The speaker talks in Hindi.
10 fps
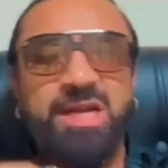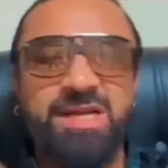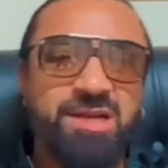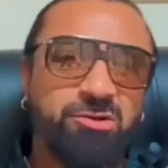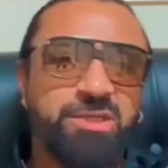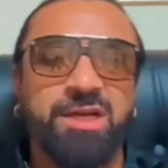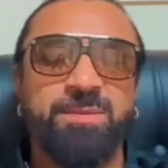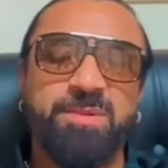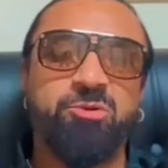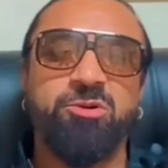चलाइए ना उसके
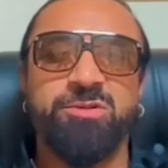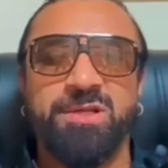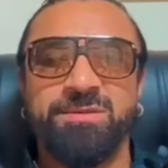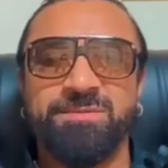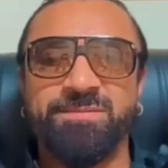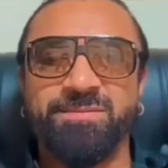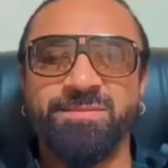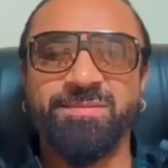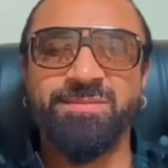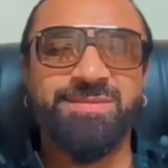घर पे बुलडोजर
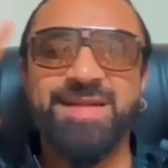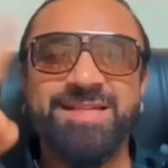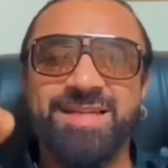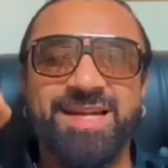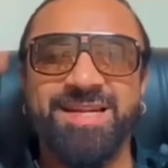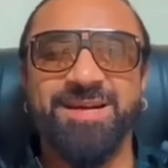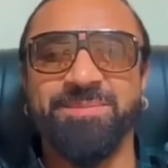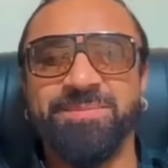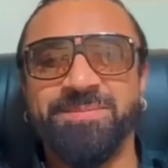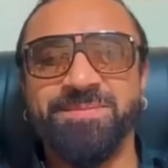नहीं चलाएंगे
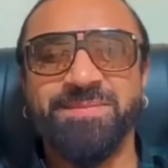आप